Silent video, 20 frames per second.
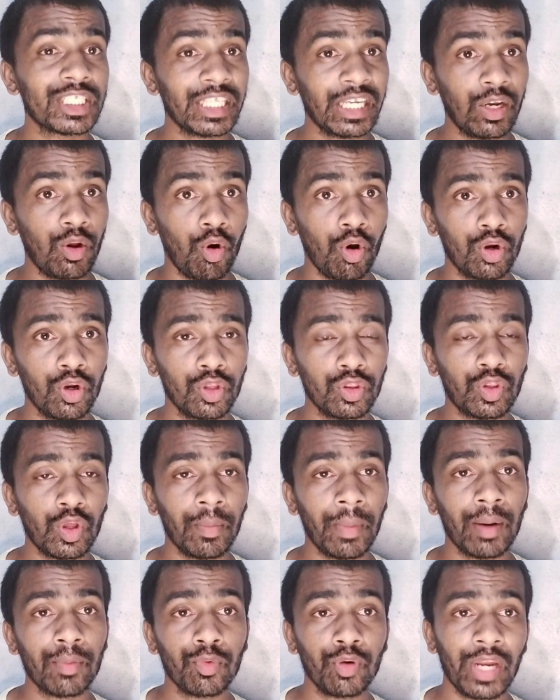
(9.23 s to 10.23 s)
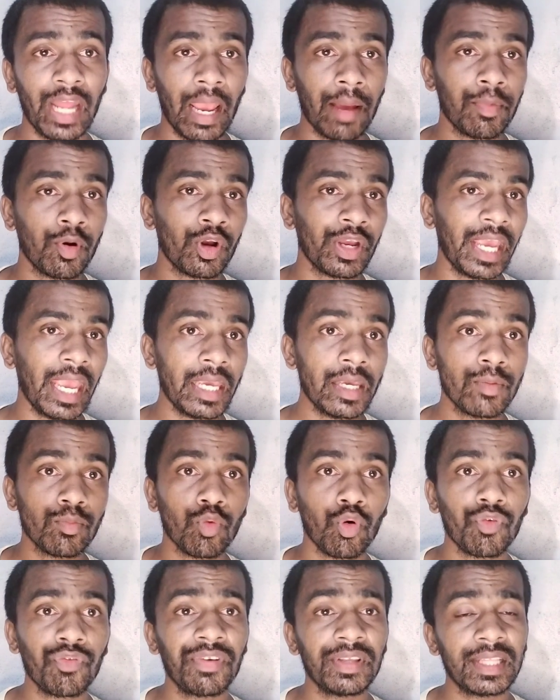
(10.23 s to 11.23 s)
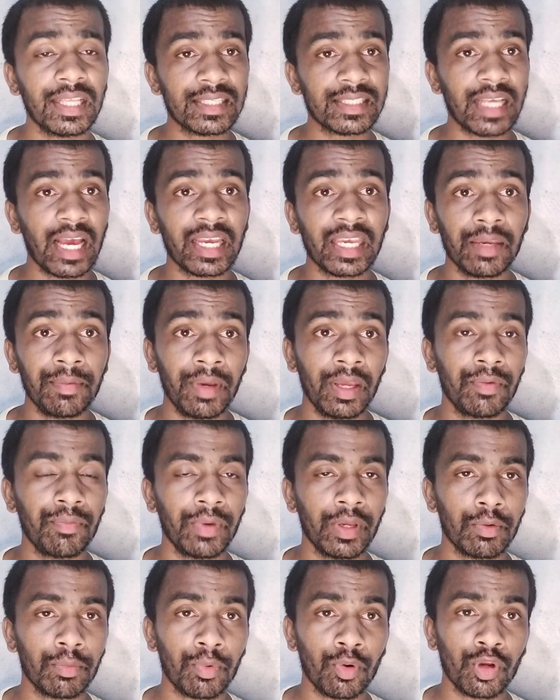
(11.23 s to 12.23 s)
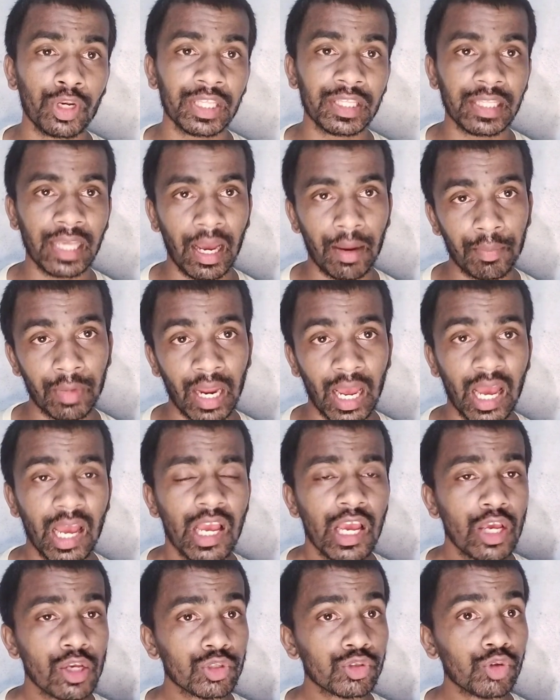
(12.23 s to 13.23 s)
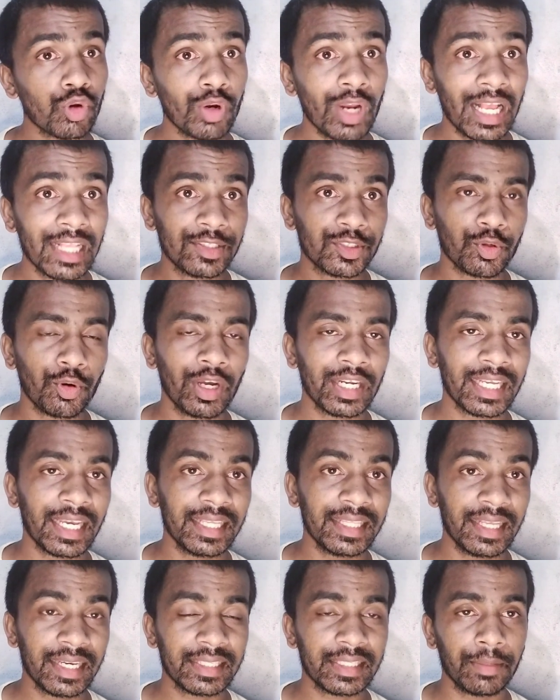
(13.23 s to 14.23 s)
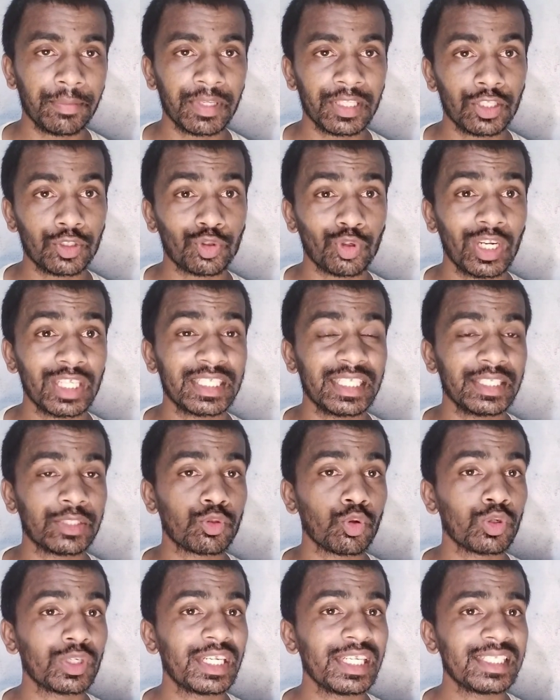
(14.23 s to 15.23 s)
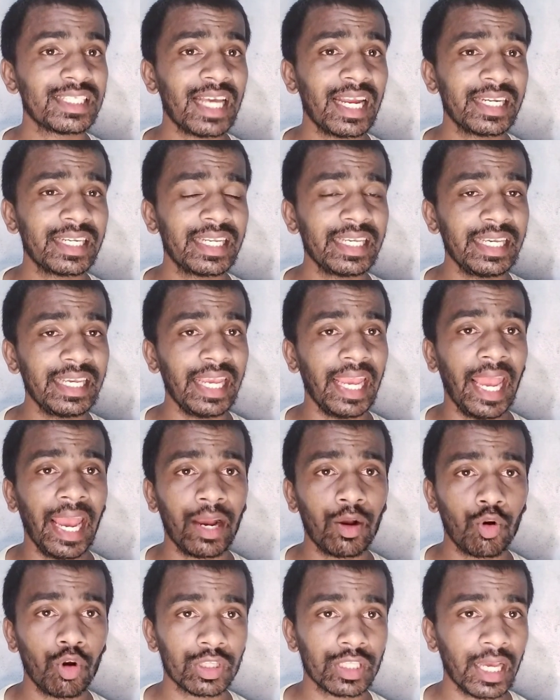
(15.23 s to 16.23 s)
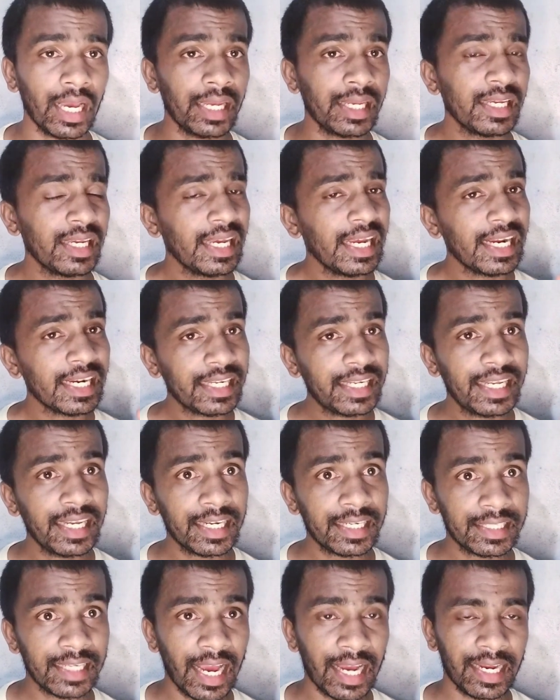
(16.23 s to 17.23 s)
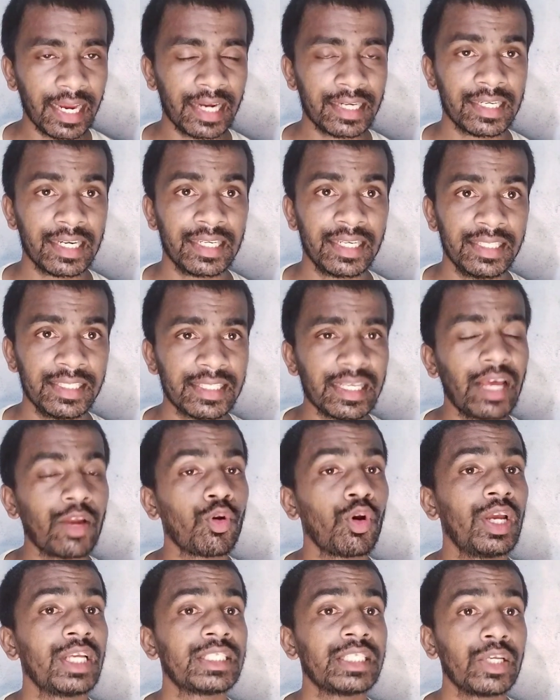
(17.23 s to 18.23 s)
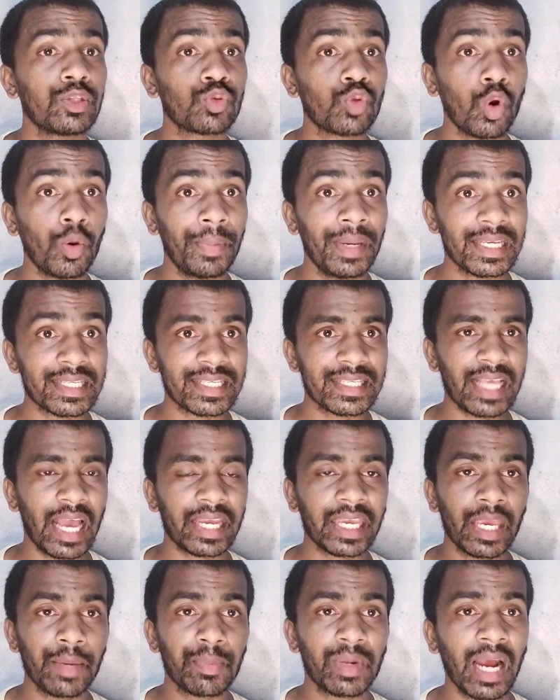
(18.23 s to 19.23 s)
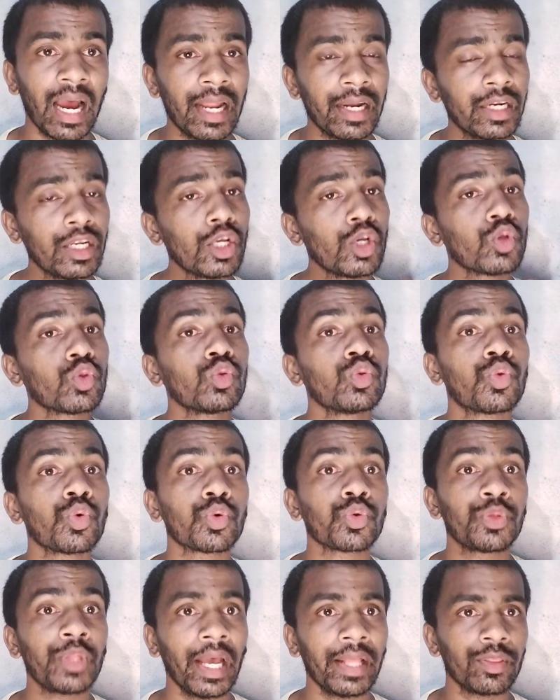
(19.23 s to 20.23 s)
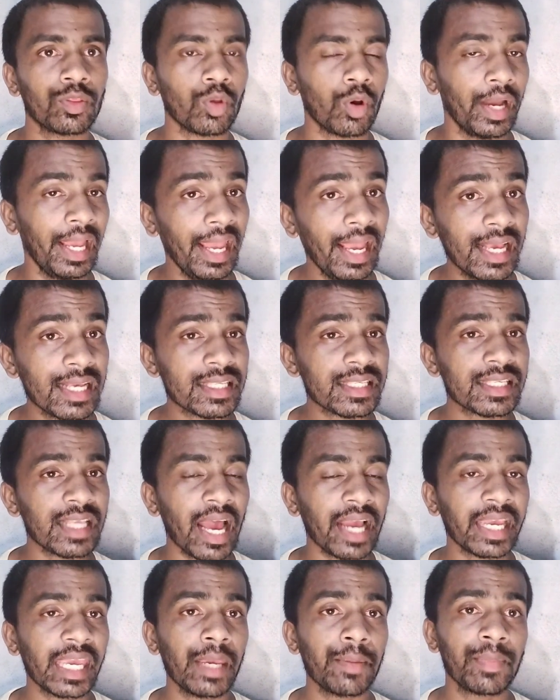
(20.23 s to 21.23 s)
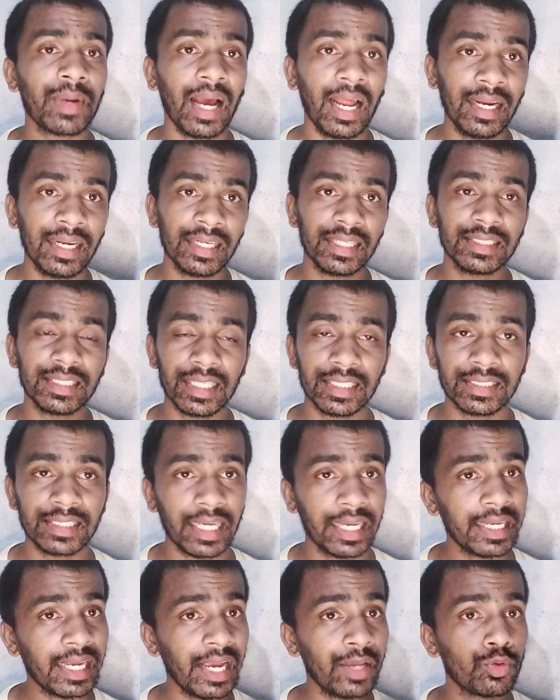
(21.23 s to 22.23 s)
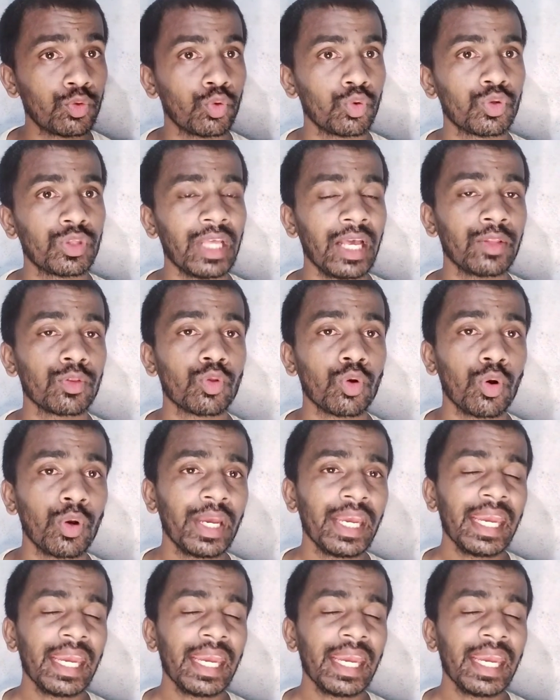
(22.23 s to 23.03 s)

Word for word: করছেন অনন্ত মামুন এবং এই মুভিতে সাকিবের বিপরীতে আমরা সোনাল চৌহানকে দেখতে পেতে চলেছি তো টিজারটি এক কথায় ঠিকঠাক একটা টিজার হয়েছে তবে সাকিব খান দুর্দান্ত হ্যাঁ সাকিব খান নিজের জায়গায় দুর্দান্ত